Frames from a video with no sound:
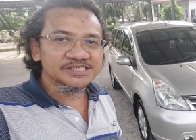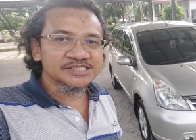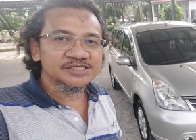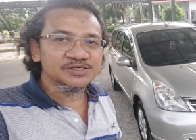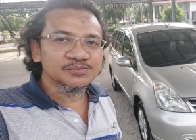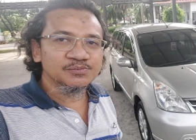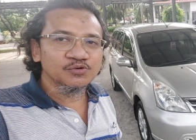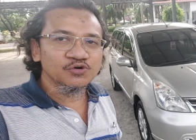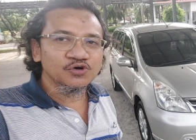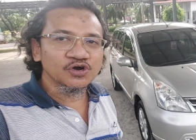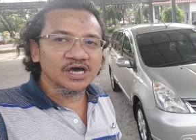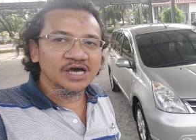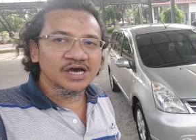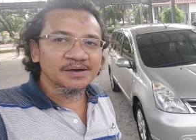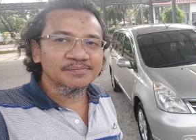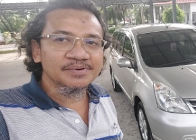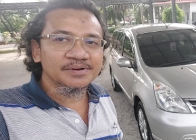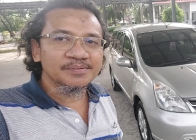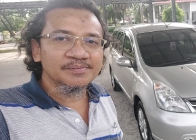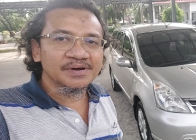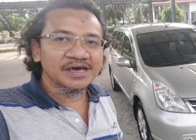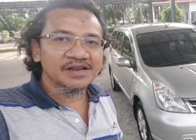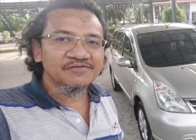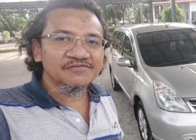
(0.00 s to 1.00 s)
Semoga
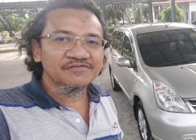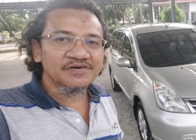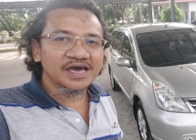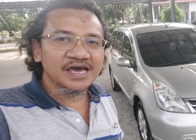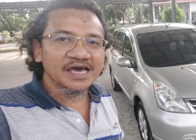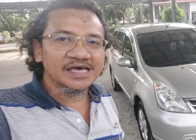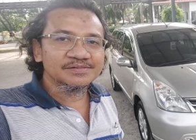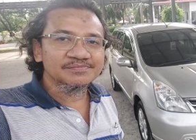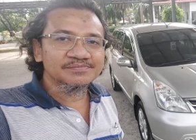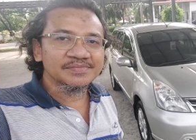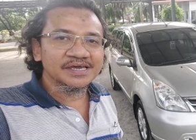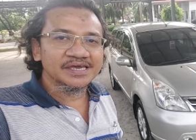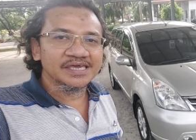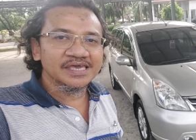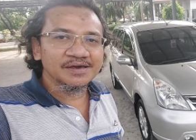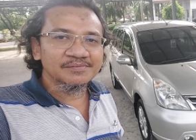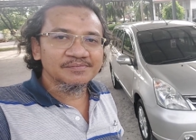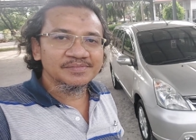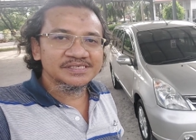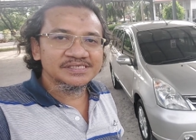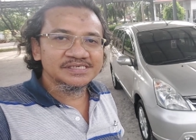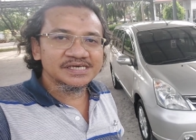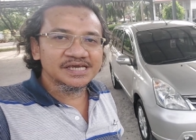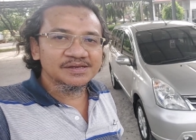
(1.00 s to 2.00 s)
bermanfaat bagi yang
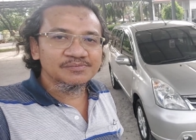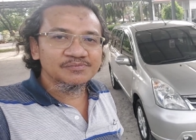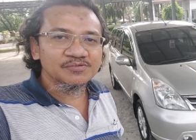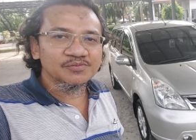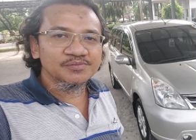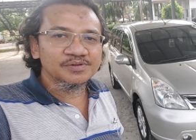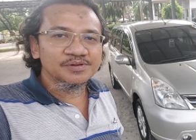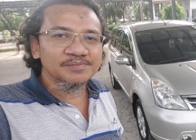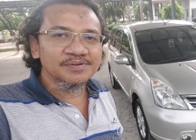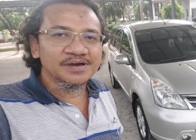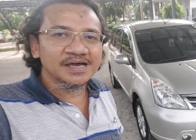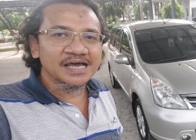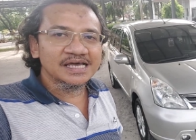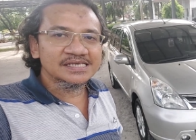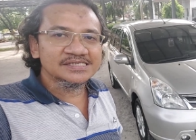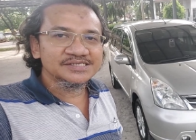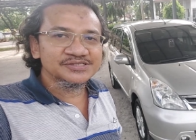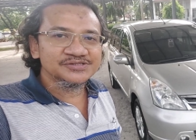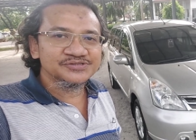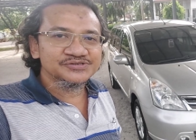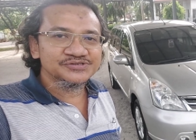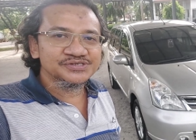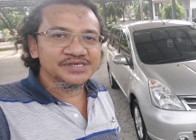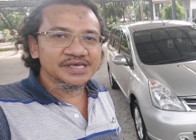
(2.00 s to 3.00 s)
mencari mobil bekas
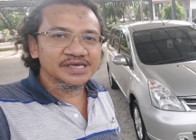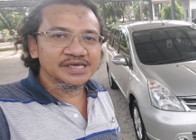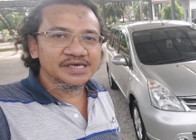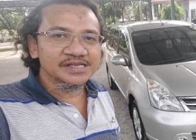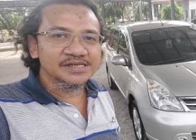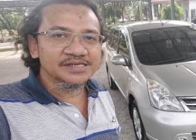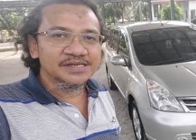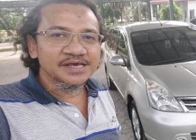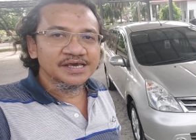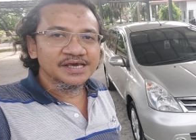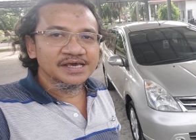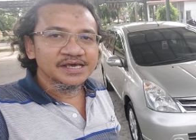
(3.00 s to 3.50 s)
satu second.